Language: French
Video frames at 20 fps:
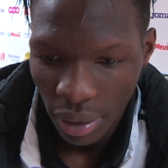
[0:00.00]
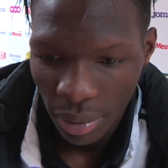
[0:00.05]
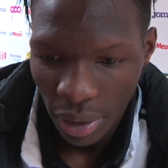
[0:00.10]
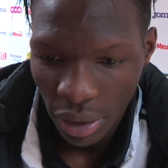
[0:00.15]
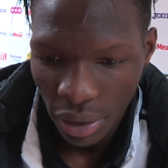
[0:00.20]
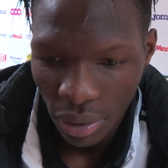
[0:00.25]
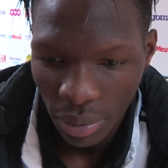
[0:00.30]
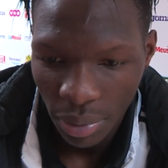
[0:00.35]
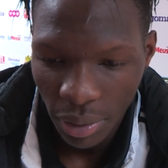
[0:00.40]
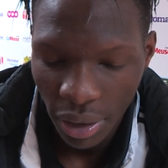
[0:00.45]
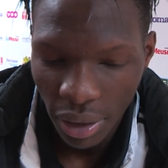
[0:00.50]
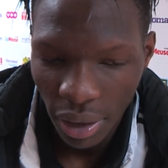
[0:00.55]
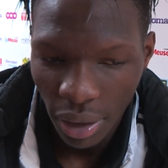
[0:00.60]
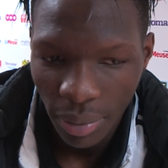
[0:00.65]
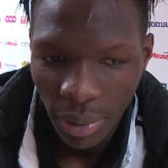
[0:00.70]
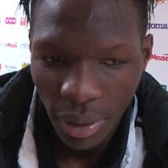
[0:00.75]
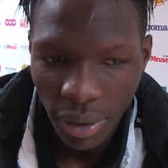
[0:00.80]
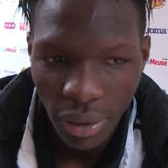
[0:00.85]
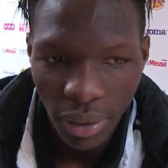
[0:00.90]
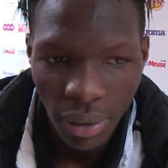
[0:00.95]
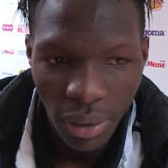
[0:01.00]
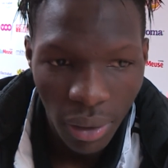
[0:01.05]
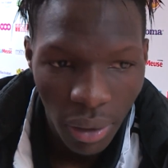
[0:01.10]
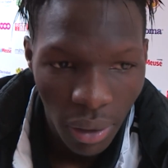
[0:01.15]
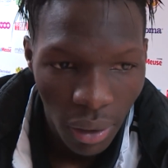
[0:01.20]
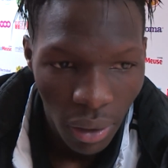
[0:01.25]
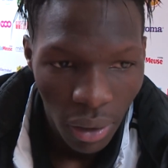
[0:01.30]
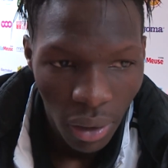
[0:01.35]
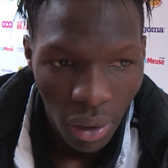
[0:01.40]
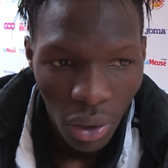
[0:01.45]
Un match compliqué parce que
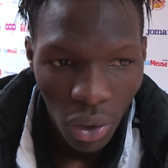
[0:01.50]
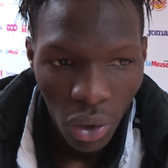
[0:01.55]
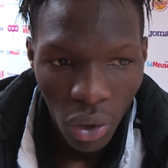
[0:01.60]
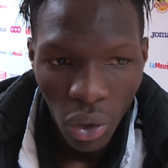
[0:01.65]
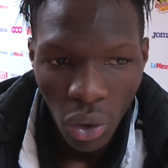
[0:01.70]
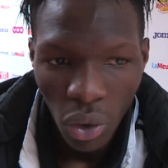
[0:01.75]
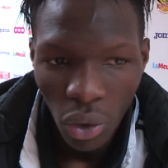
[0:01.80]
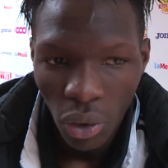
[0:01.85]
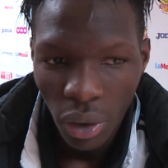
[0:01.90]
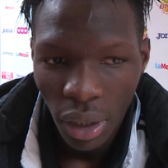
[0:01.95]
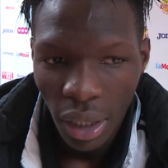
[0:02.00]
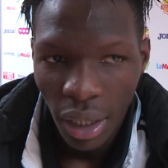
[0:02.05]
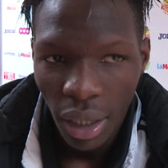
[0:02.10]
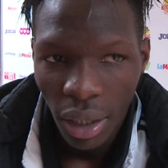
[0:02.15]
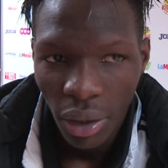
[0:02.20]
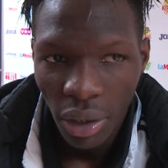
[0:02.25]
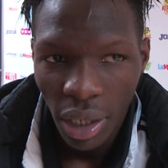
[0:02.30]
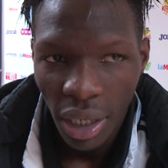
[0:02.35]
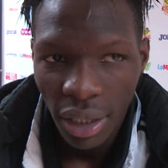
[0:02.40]
on a,